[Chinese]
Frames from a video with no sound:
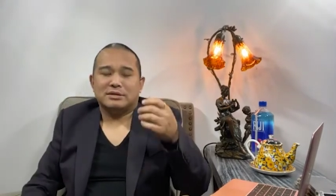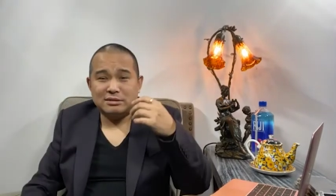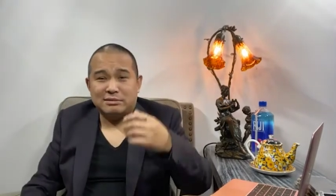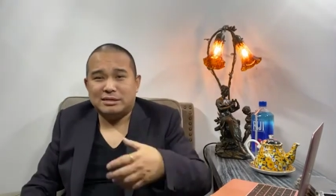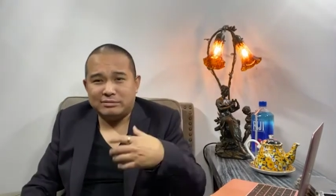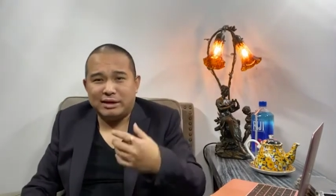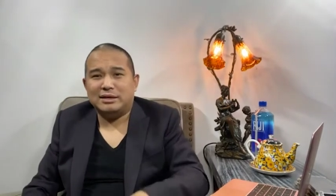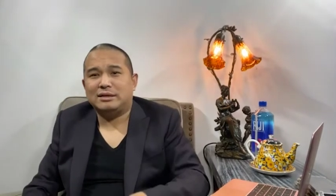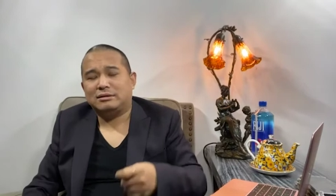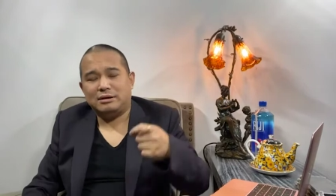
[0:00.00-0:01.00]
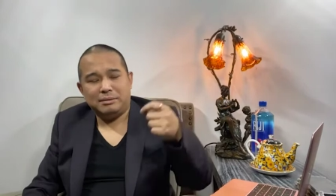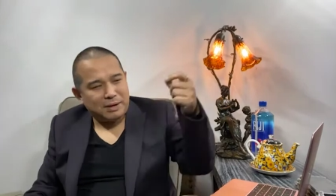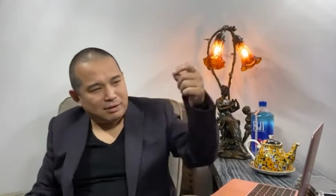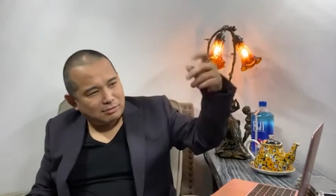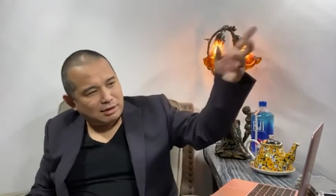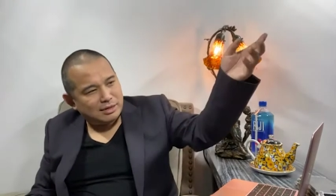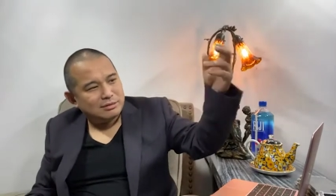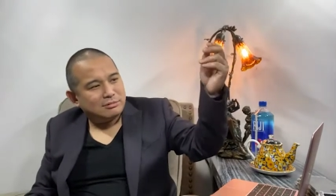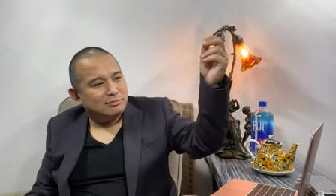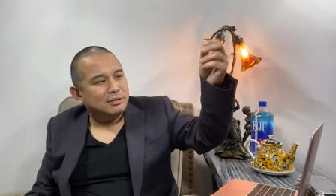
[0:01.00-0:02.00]
吃完吃完一一半我快结
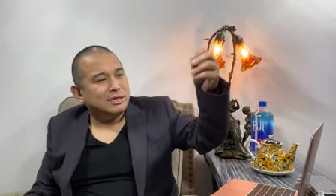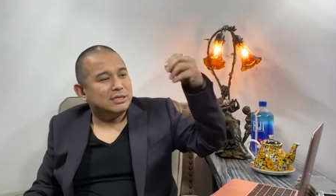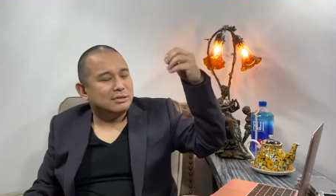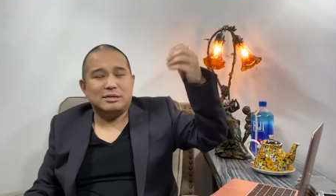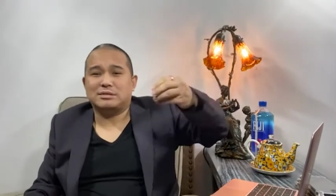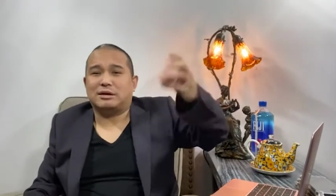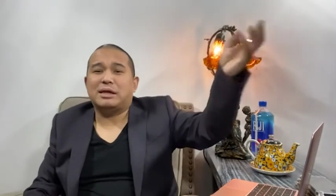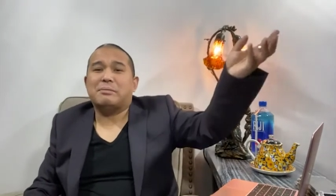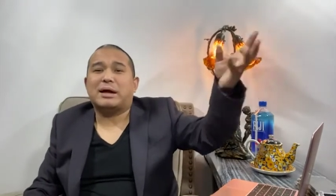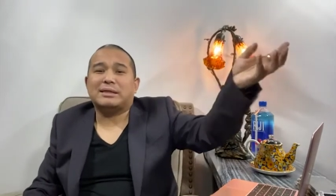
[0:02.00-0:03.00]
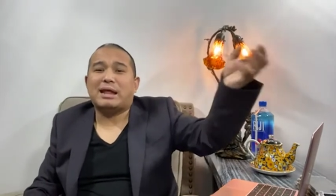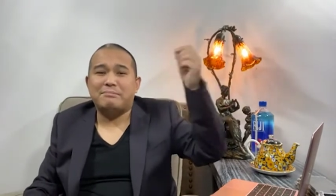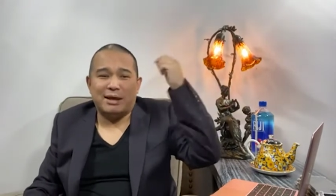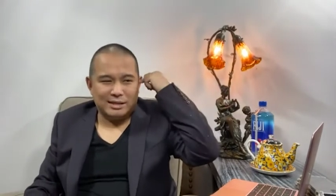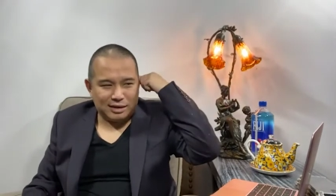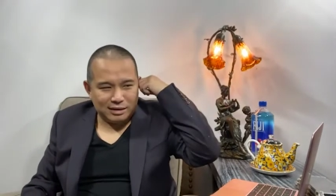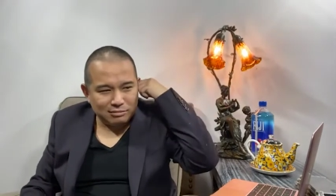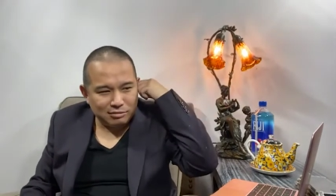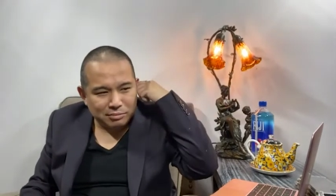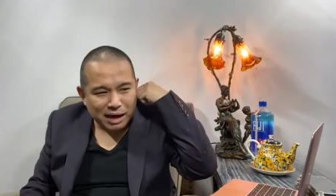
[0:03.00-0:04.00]
束，我呢喜欢早点把单买了啊，因
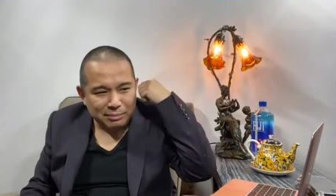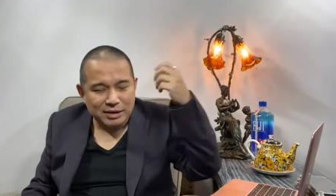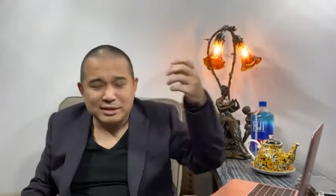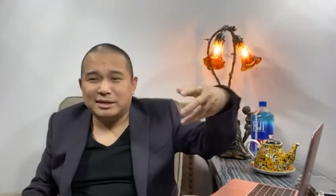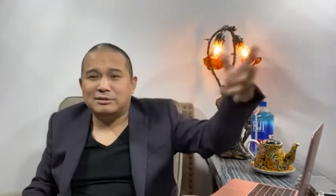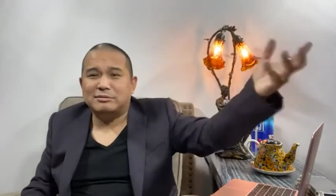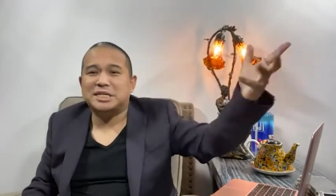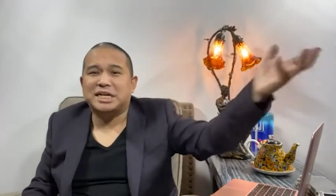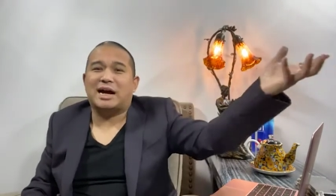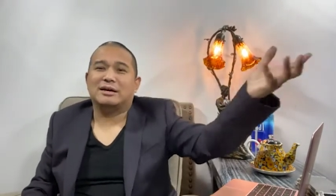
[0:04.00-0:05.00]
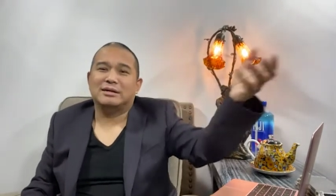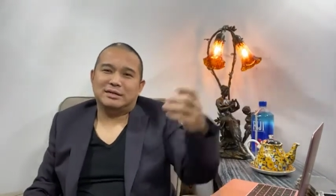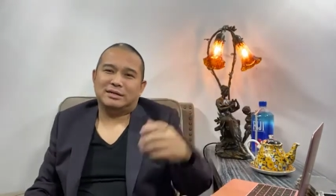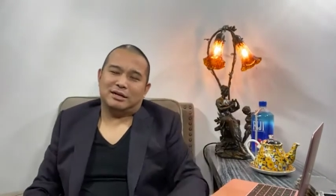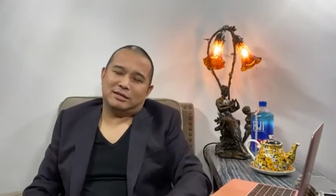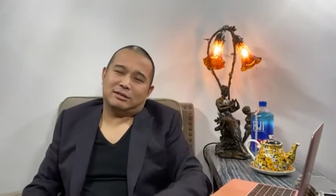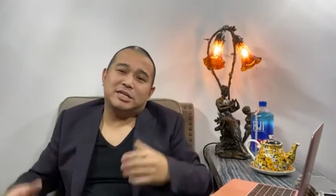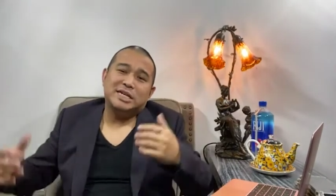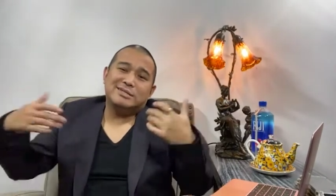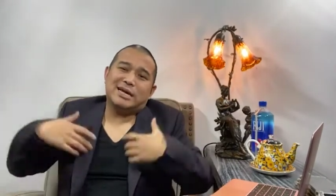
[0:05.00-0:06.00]
为我怕别人跟我抢啊。到
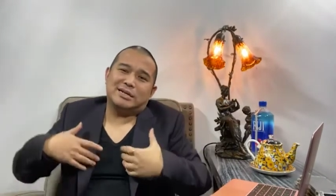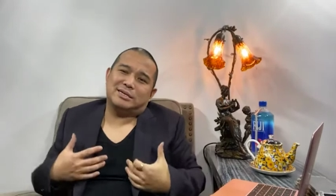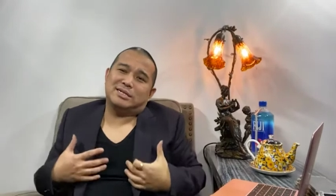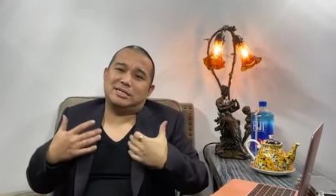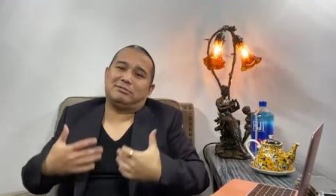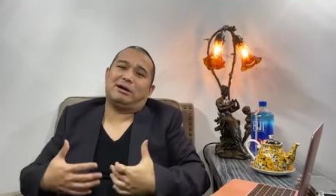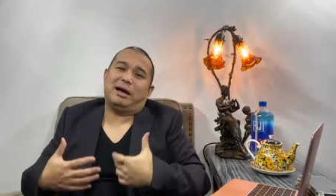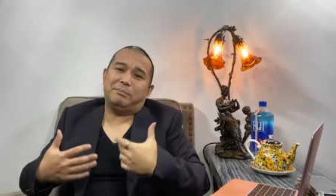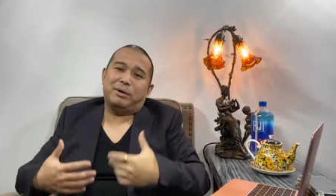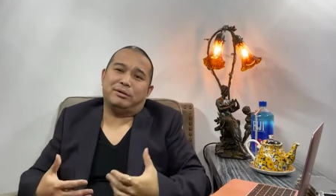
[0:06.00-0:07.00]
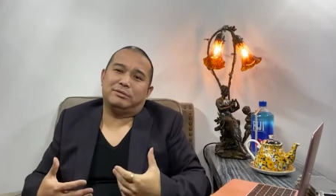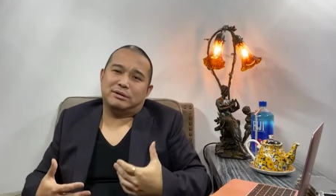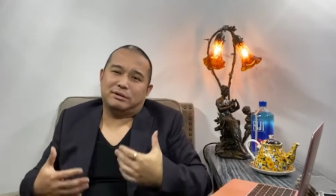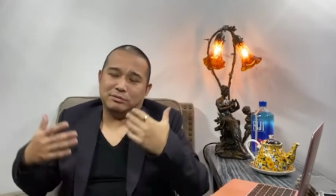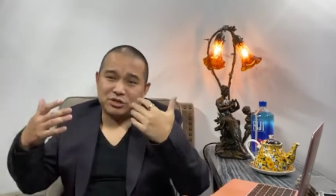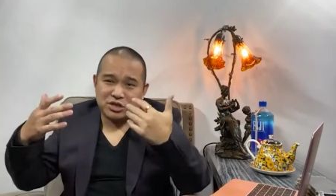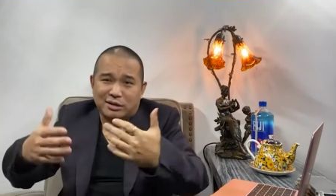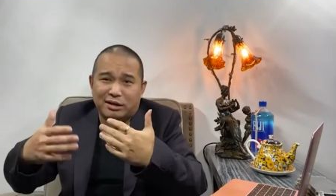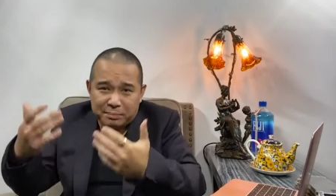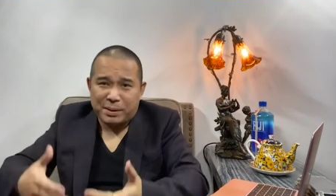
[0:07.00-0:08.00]
现在这个习惯还保留着，我吃
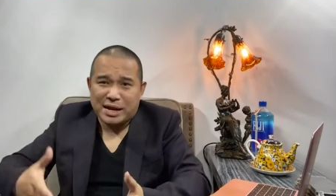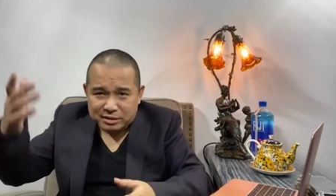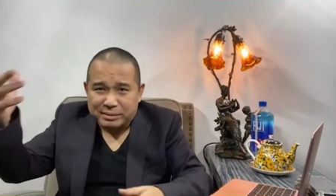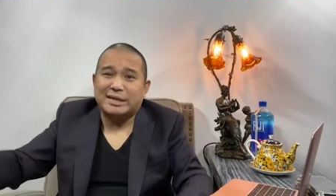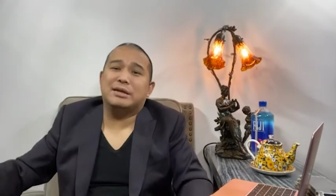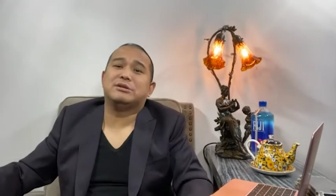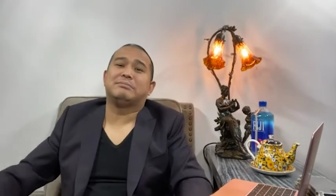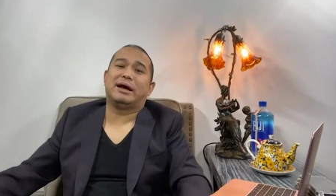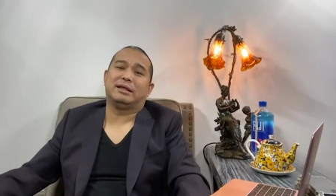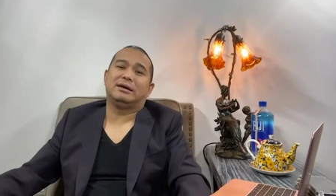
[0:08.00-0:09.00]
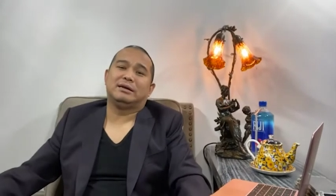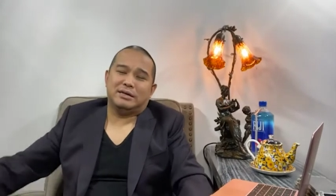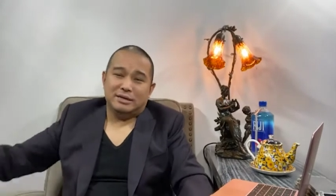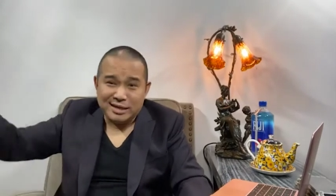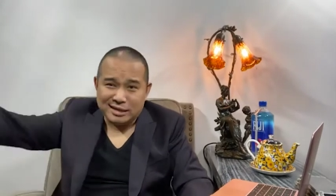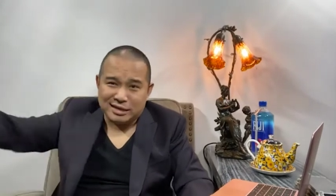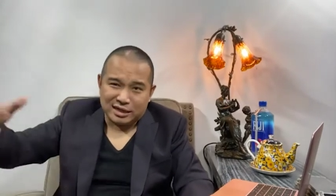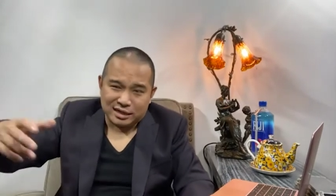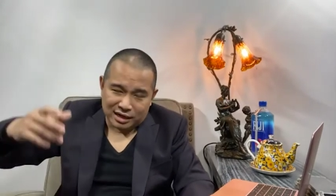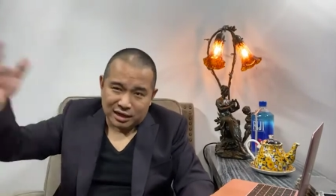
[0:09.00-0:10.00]
到一半就把单去买了，宁
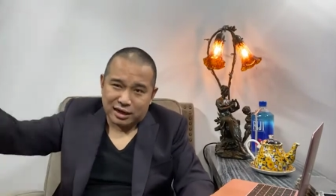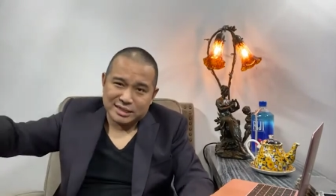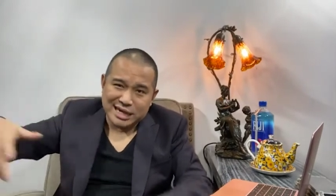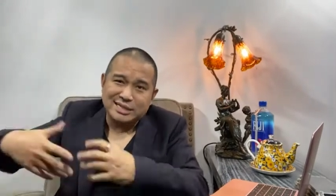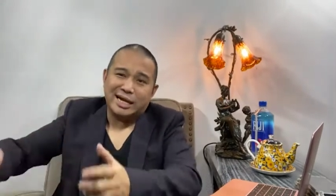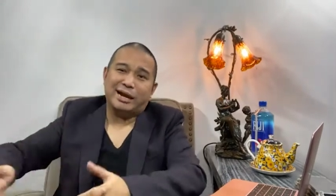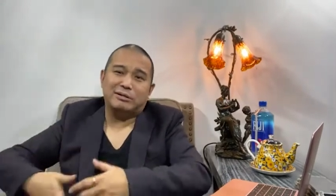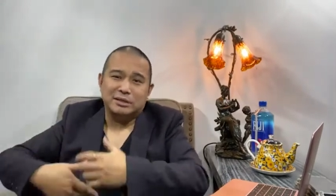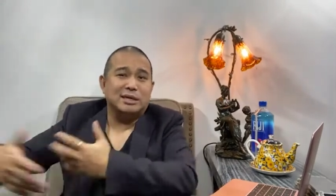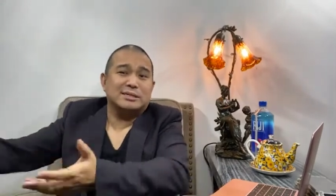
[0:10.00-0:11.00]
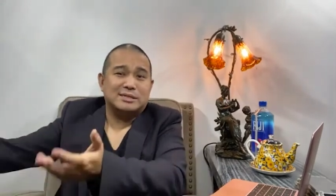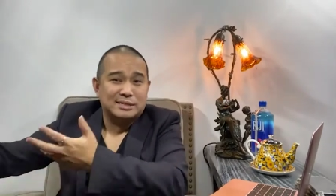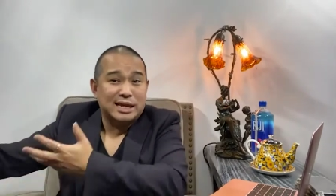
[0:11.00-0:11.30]
可啊加菜，我第二次